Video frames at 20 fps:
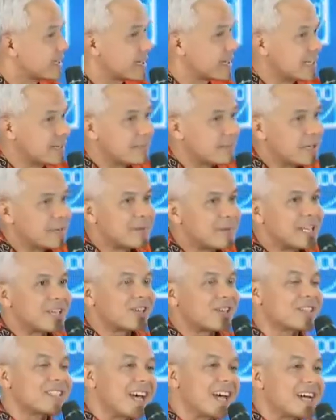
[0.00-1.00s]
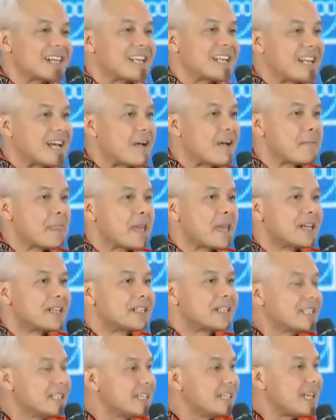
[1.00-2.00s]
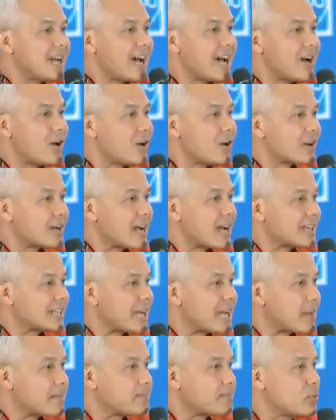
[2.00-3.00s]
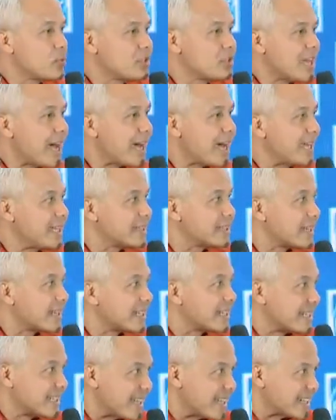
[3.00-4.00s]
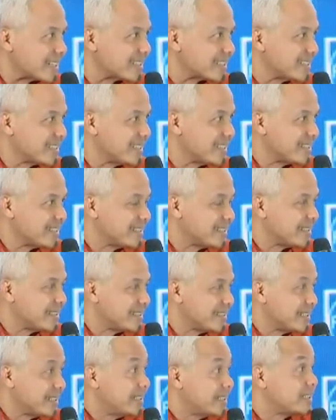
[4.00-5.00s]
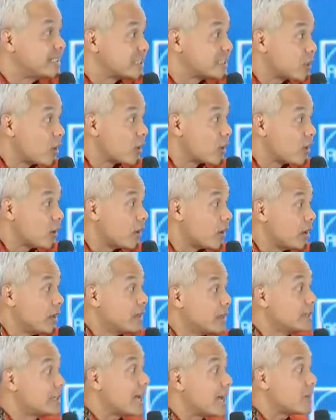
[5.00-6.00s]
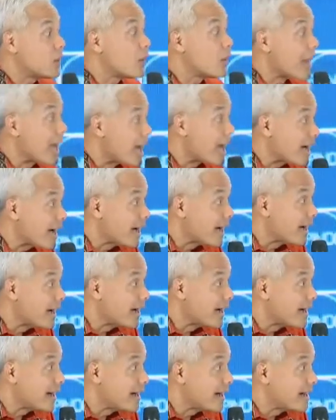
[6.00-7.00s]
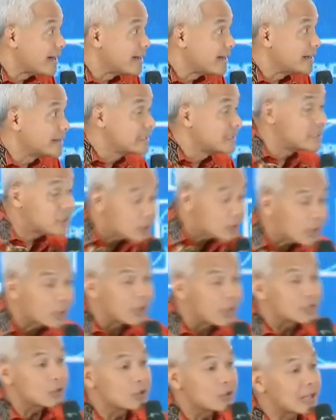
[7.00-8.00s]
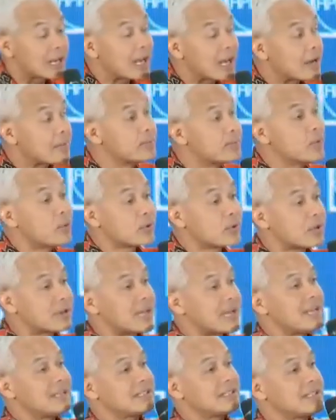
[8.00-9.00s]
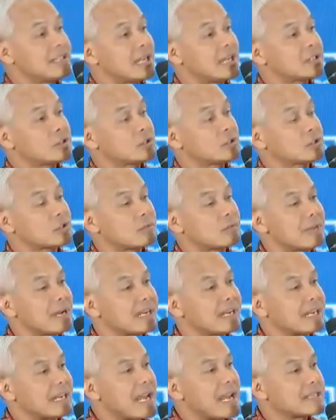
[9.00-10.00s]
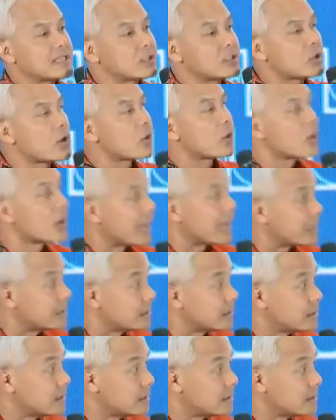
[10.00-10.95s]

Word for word: Kredibel berikutnya adalah dia orang yang punya integritas. Disogok, dia nolak di sogo itu nala. Bukan dia justru mengkreasi sogokan.